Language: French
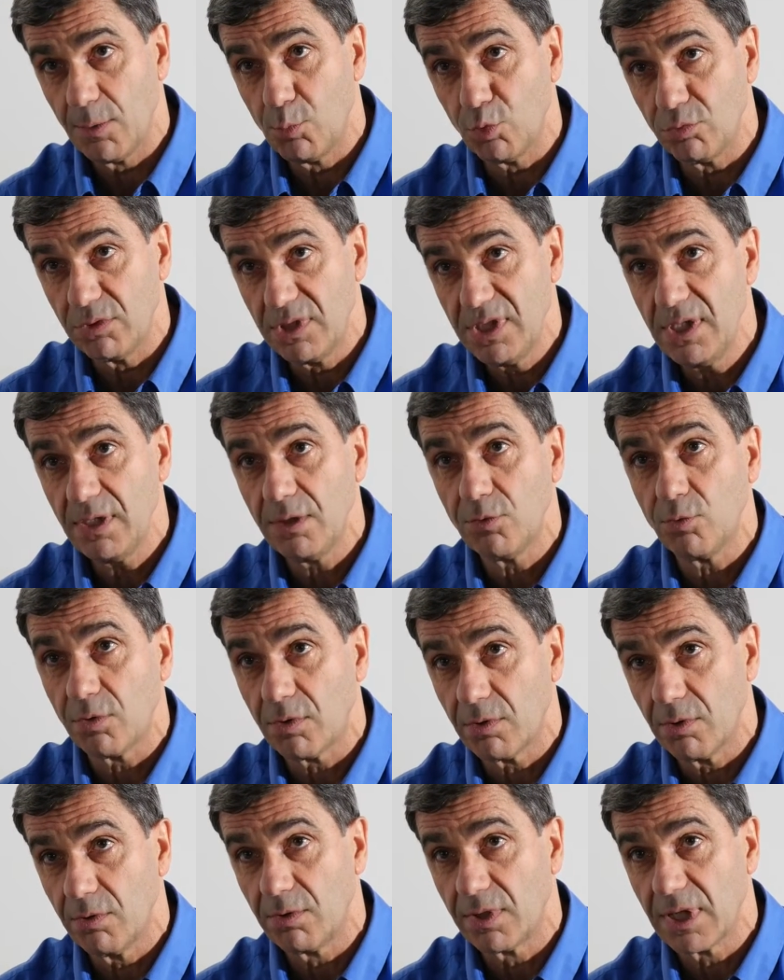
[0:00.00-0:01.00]
a, bondi,
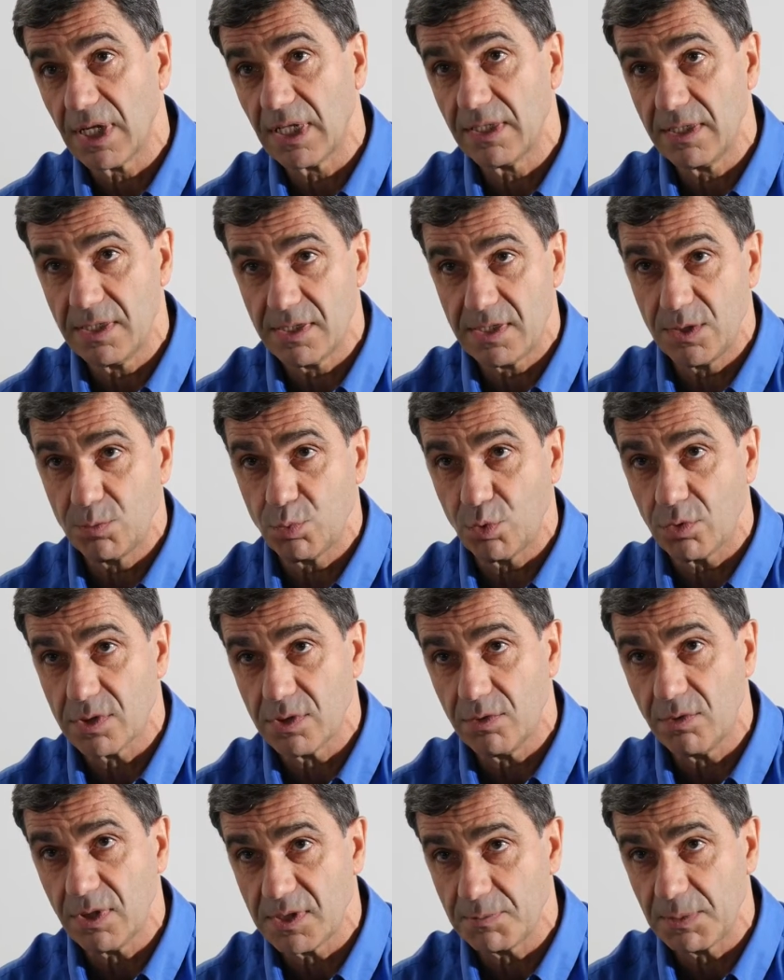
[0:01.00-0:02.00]
donc 4 et 6
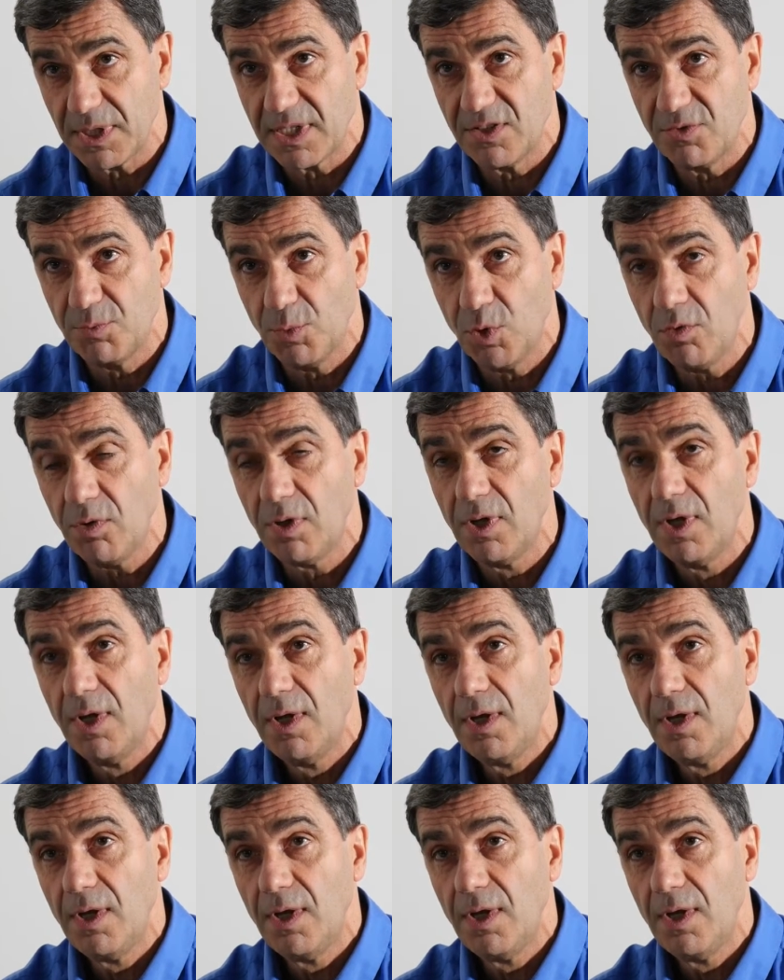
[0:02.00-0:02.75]
respectivement.